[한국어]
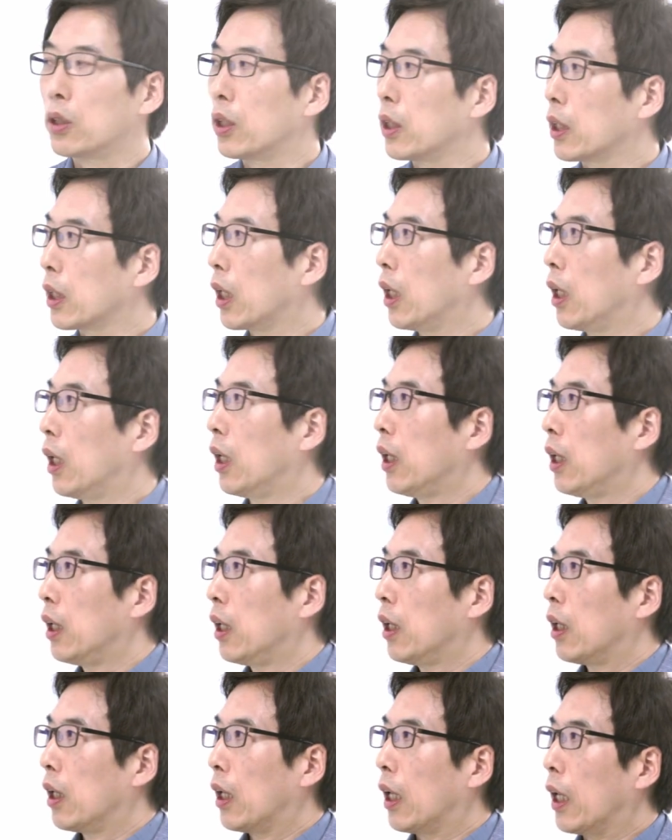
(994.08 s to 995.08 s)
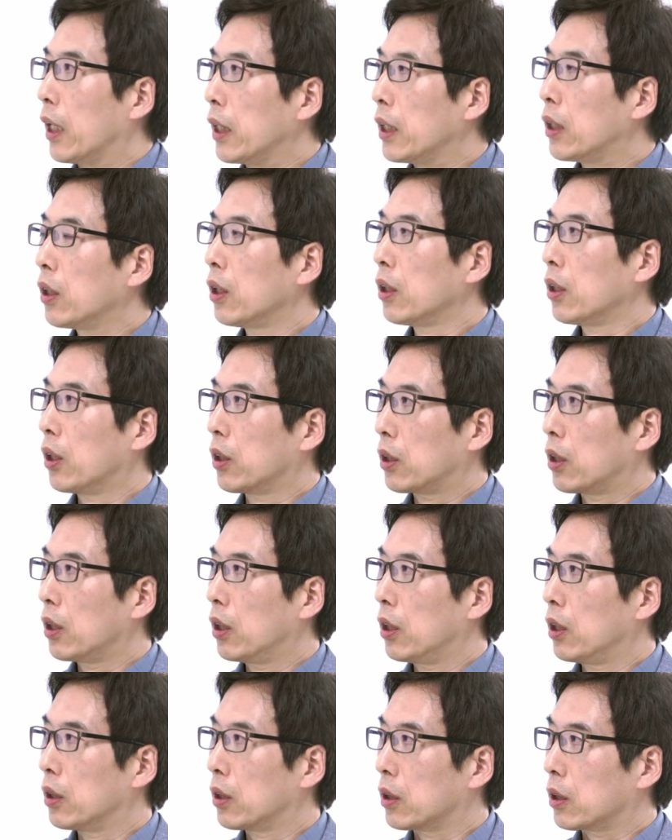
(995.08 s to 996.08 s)
저희가 아, 이런
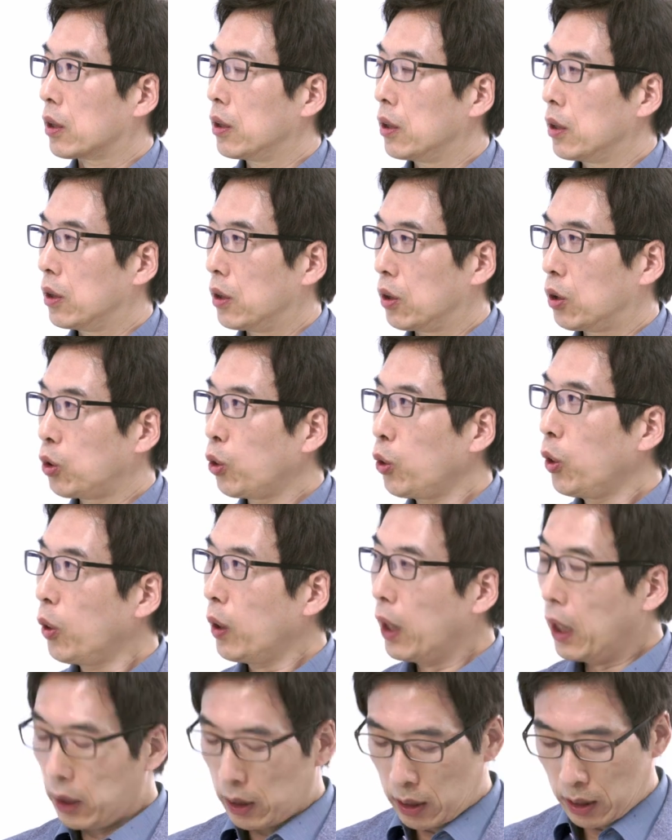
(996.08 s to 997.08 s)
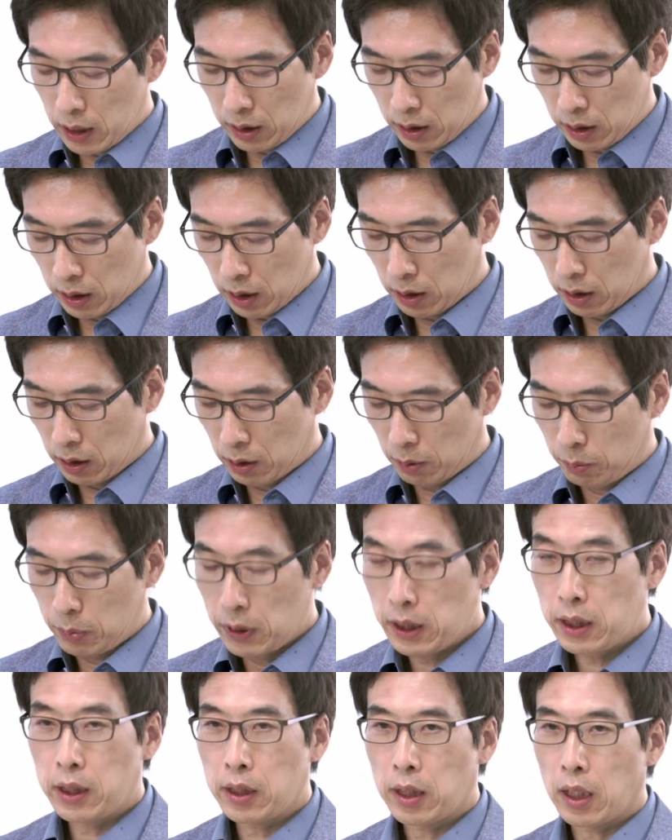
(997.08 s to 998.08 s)
어떤 그 소형화된 어,
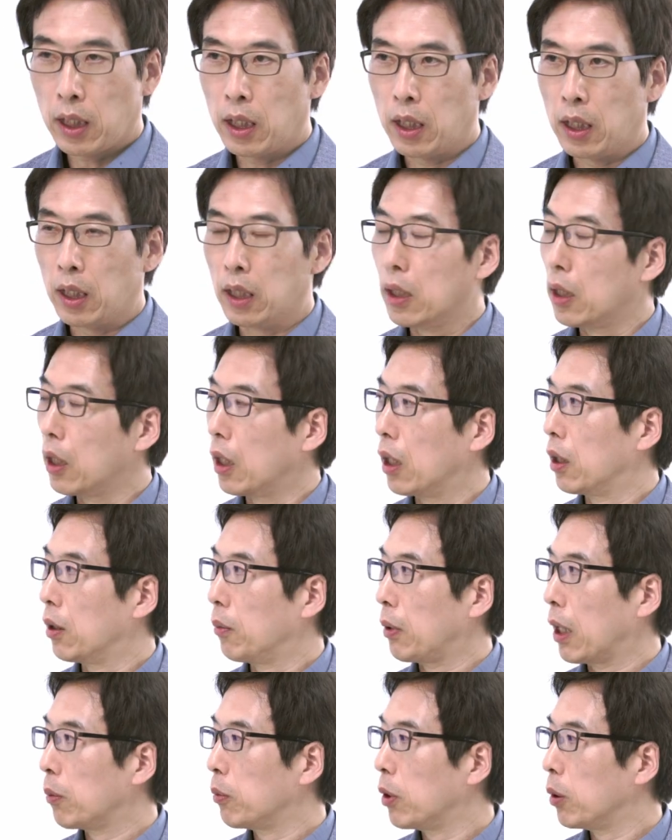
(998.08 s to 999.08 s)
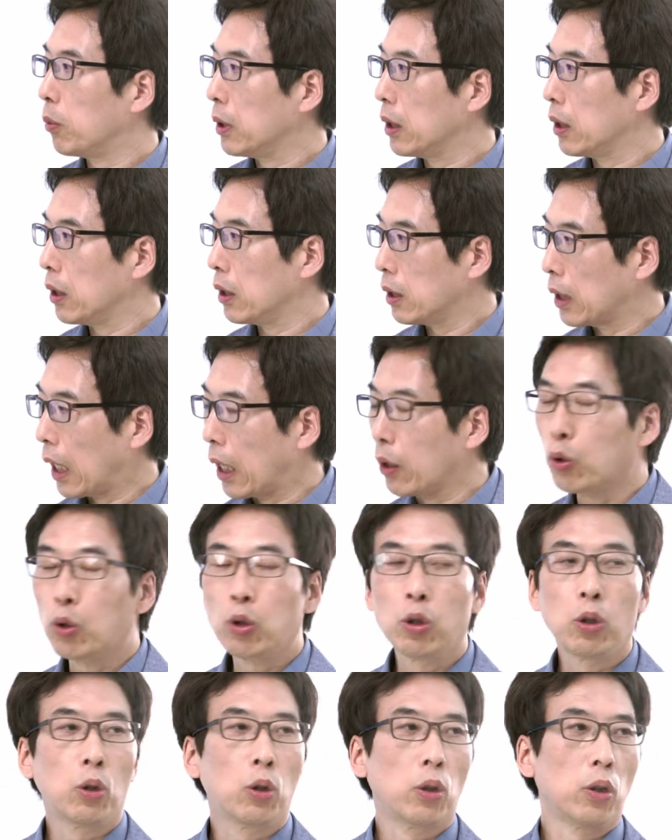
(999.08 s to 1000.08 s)
PCR 어, 방법이
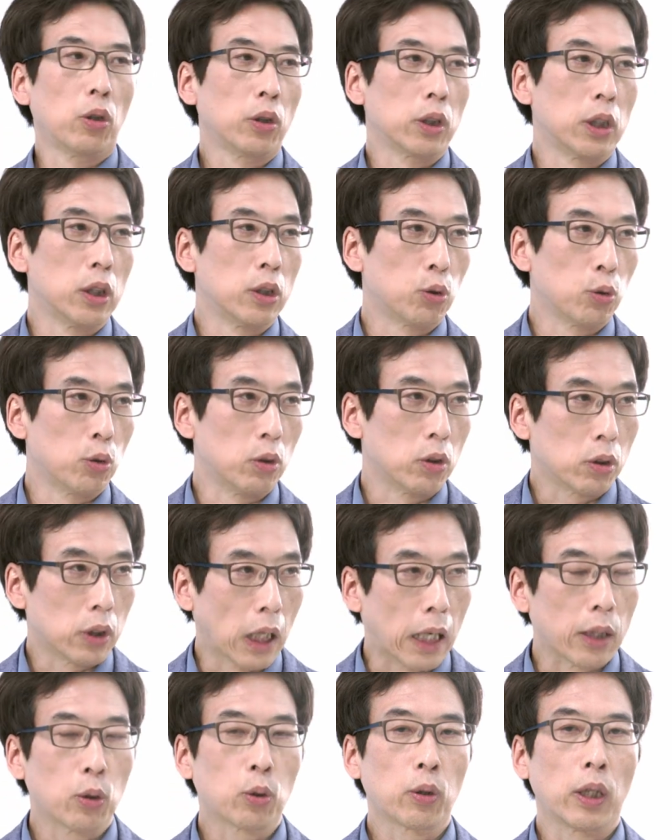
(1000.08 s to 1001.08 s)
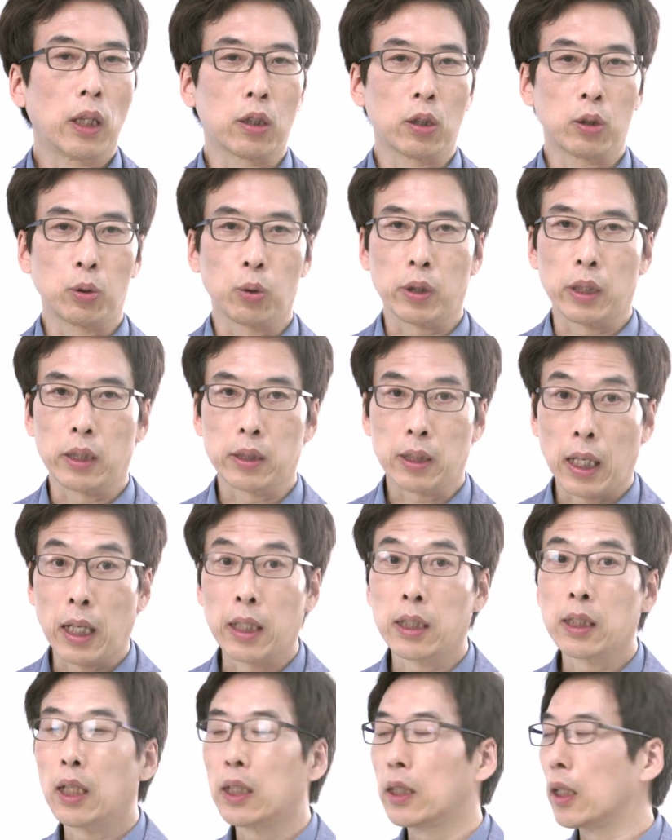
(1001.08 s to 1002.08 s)
나노 기술, 나노 과학을 통해서
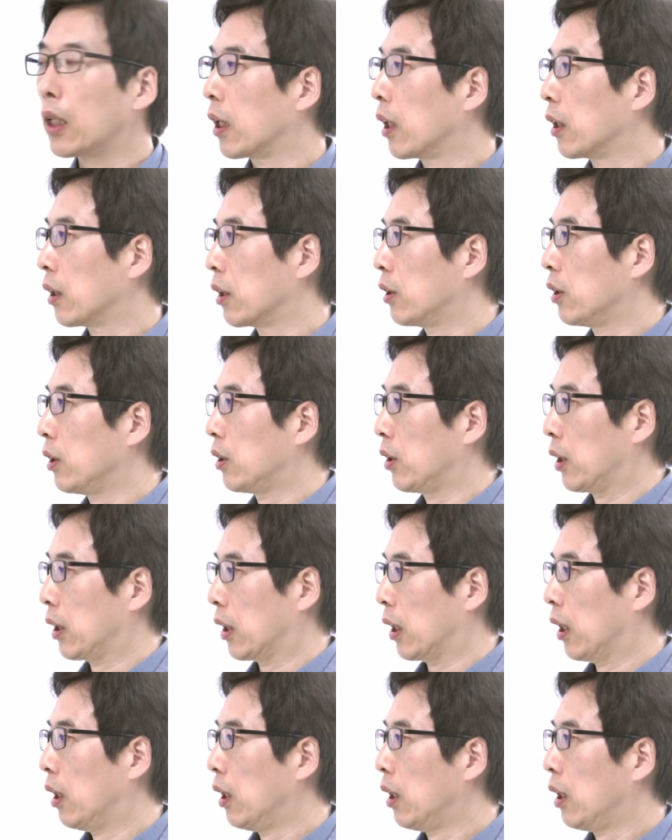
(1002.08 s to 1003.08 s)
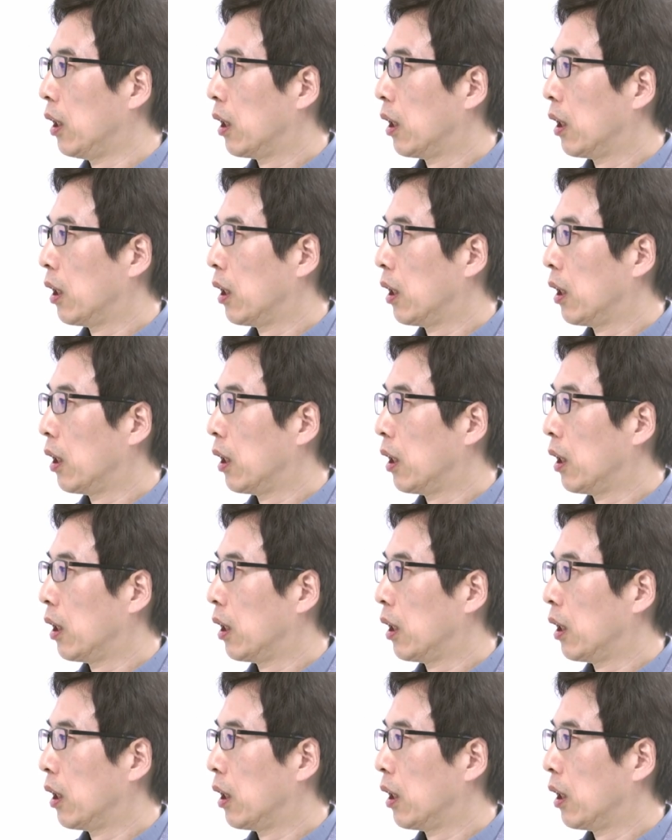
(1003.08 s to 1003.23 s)
가능하다라는 것을 저희가